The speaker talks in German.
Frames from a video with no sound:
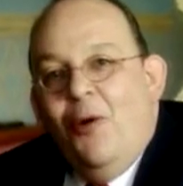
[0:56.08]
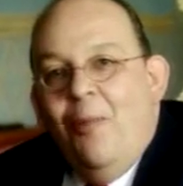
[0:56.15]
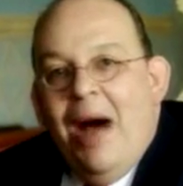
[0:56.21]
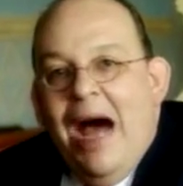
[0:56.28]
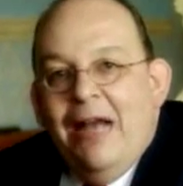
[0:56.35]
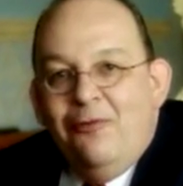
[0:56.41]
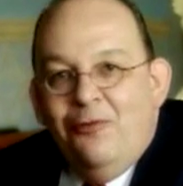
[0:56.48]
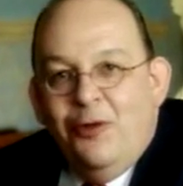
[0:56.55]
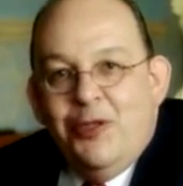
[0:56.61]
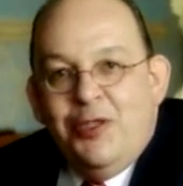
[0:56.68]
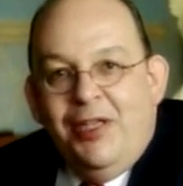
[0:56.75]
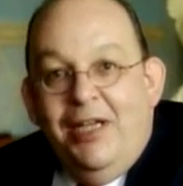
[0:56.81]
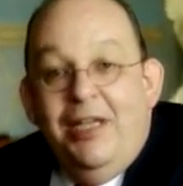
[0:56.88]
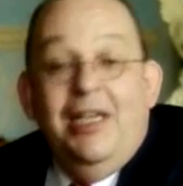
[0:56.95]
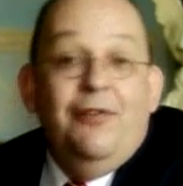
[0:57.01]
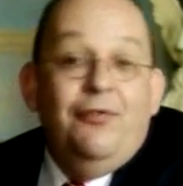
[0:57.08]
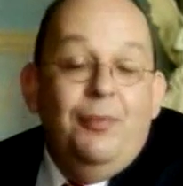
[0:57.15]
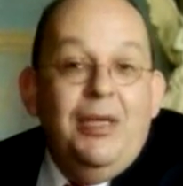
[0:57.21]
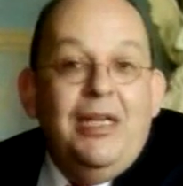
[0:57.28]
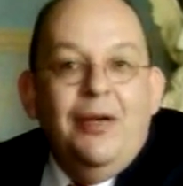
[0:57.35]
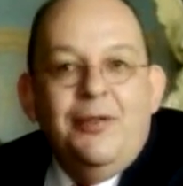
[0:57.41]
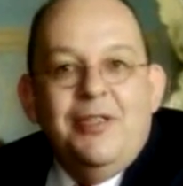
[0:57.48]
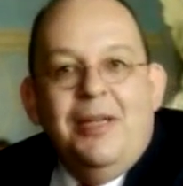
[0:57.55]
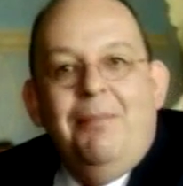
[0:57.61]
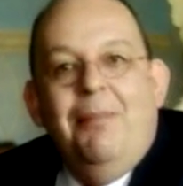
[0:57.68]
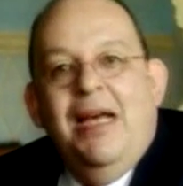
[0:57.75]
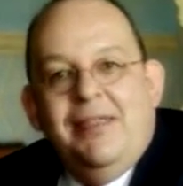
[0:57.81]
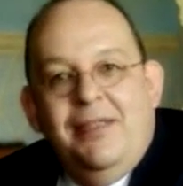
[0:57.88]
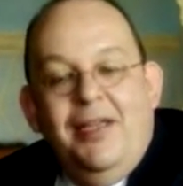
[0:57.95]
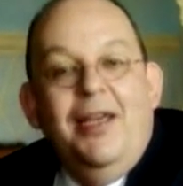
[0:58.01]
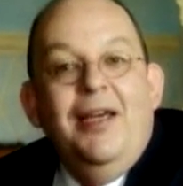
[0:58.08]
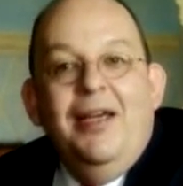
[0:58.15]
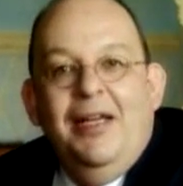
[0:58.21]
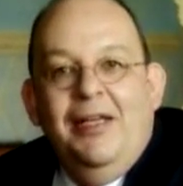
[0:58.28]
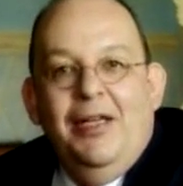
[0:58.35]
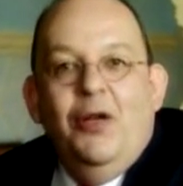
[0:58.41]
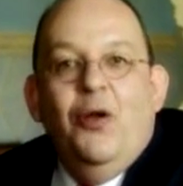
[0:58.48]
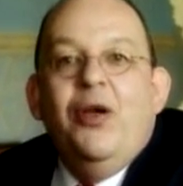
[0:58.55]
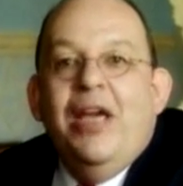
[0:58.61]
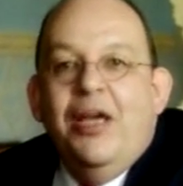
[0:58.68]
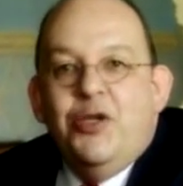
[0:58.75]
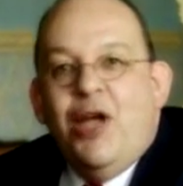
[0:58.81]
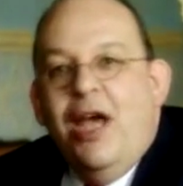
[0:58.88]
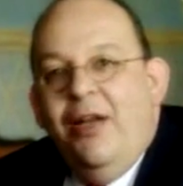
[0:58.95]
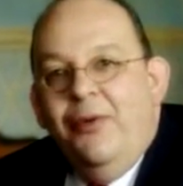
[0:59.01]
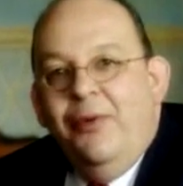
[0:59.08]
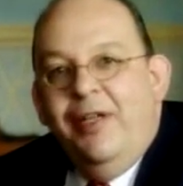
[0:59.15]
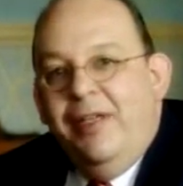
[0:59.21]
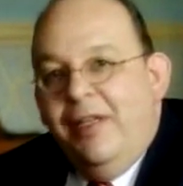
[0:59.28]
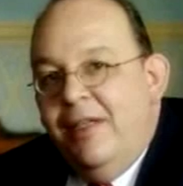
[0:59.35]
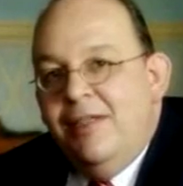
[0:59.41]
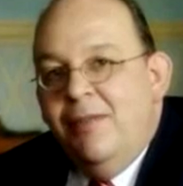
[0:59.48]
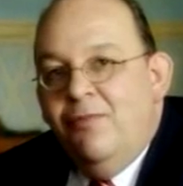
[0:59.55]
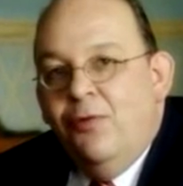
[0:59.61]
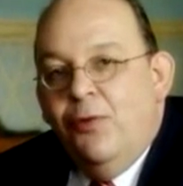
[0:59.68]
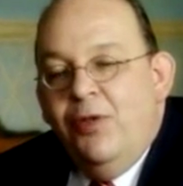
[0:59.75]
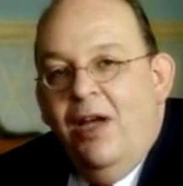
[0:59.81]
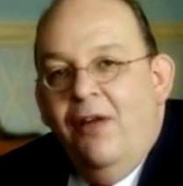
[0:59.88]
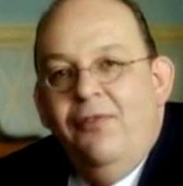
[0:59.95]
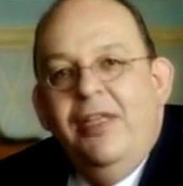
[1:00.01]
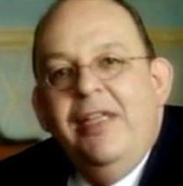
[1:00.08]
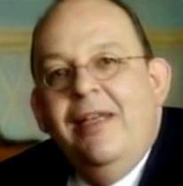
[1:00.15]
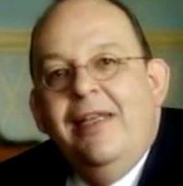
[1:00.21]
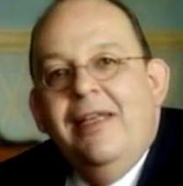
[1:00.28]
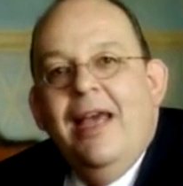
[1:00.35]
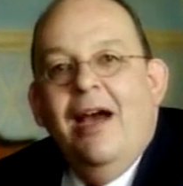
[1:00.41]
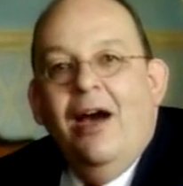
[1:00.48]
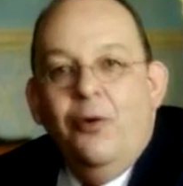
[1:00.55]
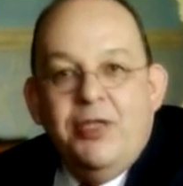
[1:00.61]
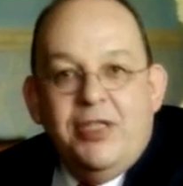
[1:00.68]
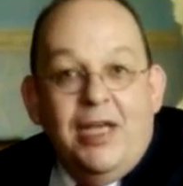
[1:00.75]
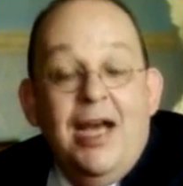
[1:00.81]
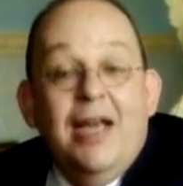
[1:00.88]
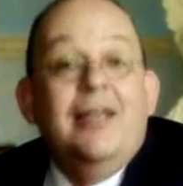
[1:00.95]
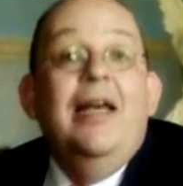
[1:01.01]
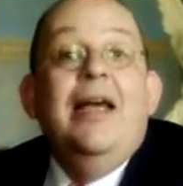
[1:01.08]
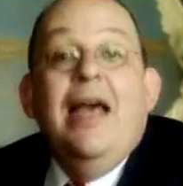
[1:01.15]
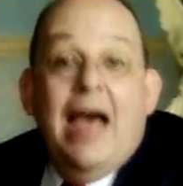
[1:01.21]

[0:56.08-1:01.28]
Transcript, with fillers: Roman vorstellen, der für mich aus der Masse der Neuerscheinungen in diesem Frühjahr wirklich herausragt.